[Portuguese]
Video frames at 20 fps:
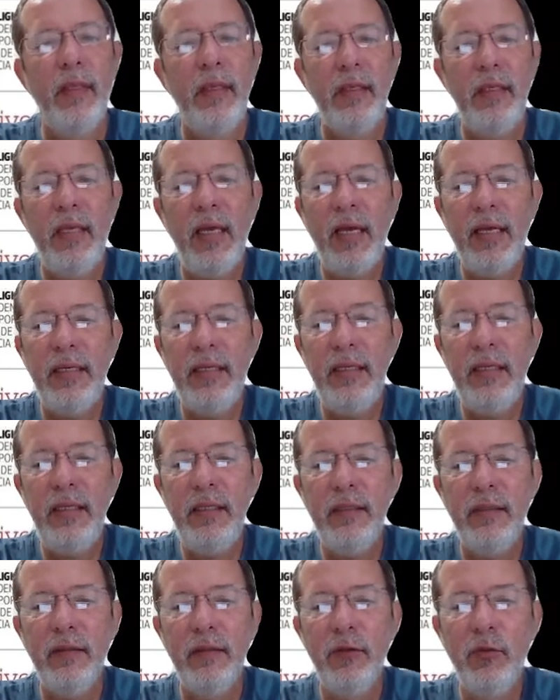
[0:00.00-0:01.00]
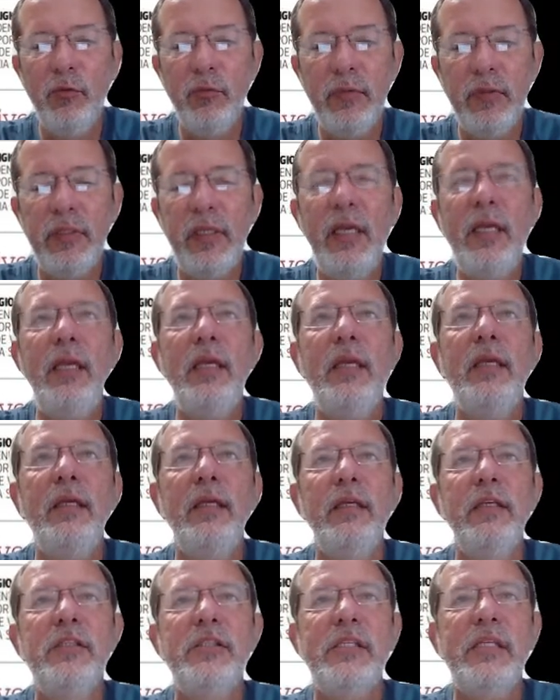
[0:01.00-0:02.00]
E aí não
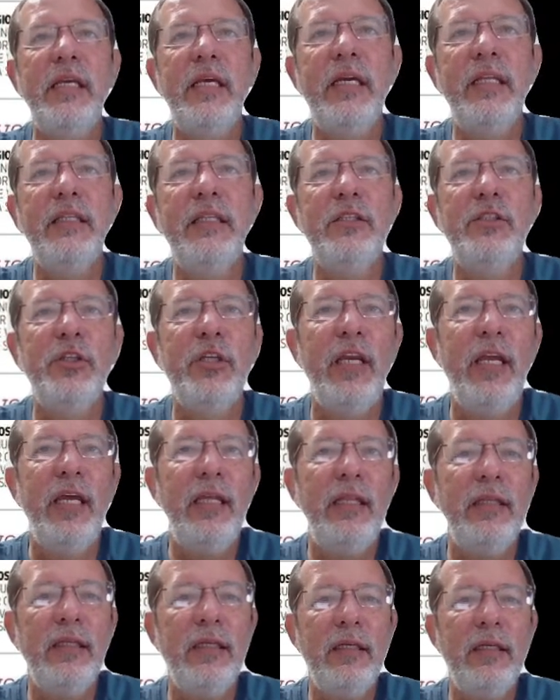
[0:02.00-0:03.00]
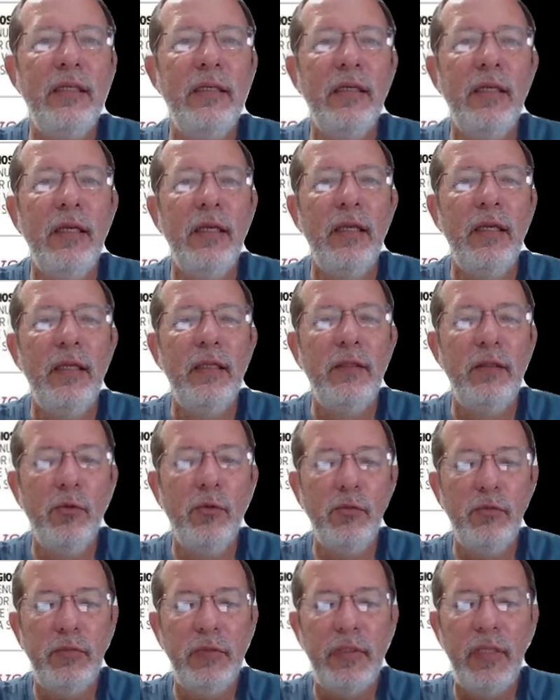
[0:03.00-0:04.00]
tem esquerda-direita,
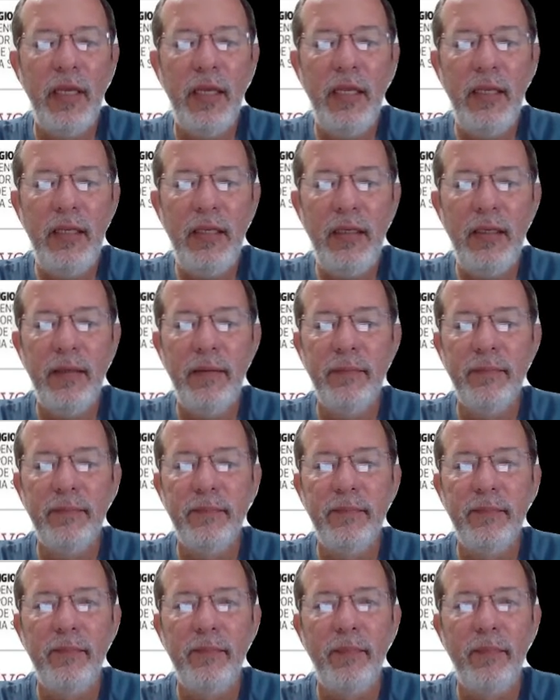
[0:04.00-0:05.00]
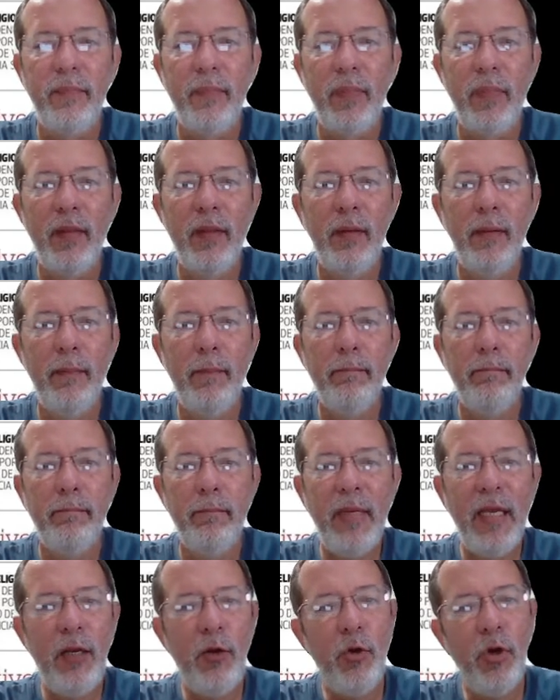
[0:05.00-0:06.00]
não tem
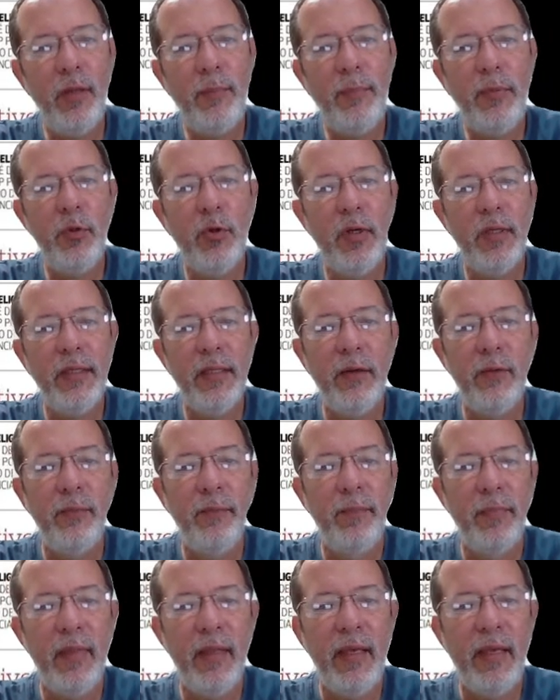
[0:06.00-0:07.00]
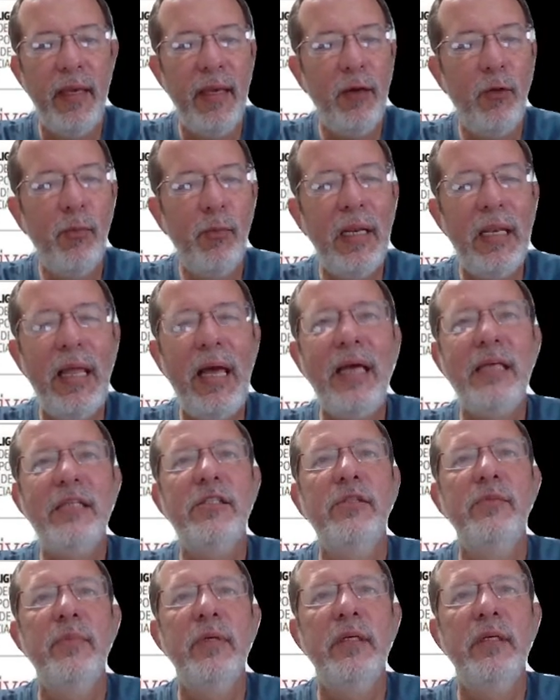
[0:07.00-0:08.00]
melhor e pior, não. É uma
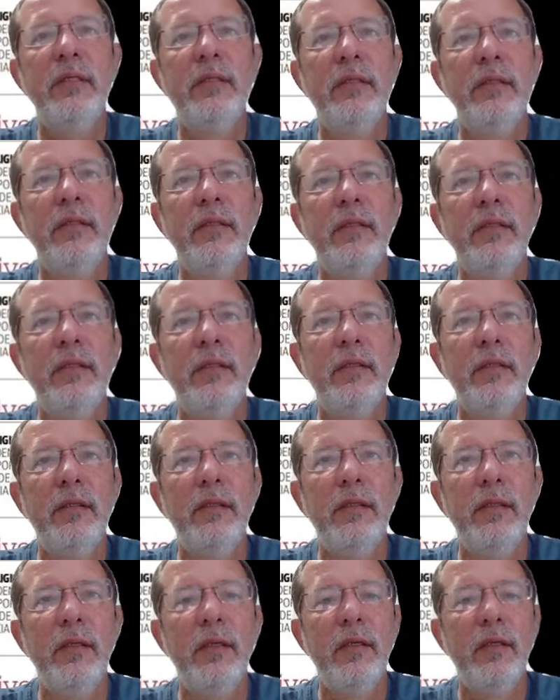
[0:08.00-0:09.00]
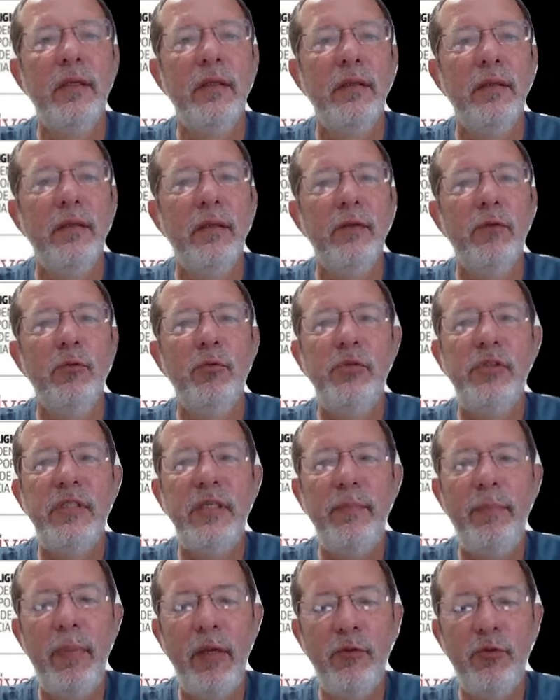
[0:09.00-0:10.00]
lástima. O
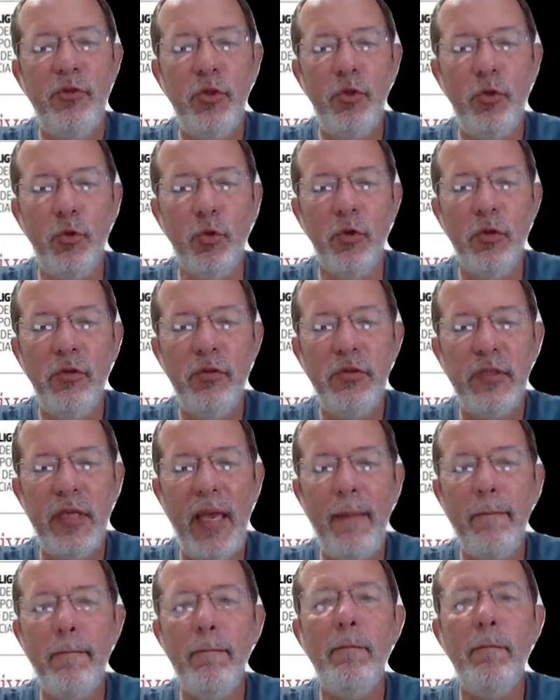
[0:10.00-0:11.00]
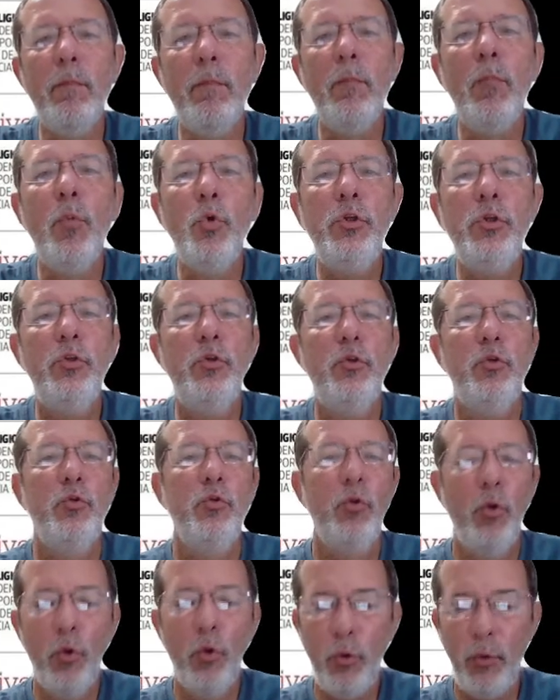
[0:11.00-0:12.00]
desempenho de todos é muito
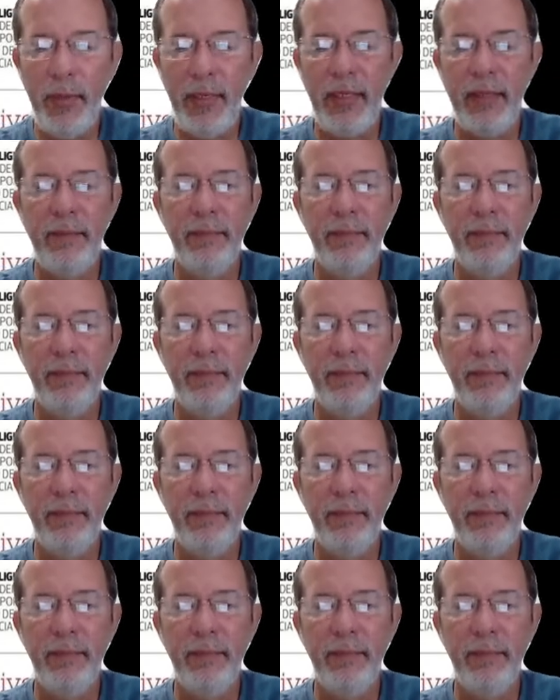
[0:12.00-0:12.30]
ruim.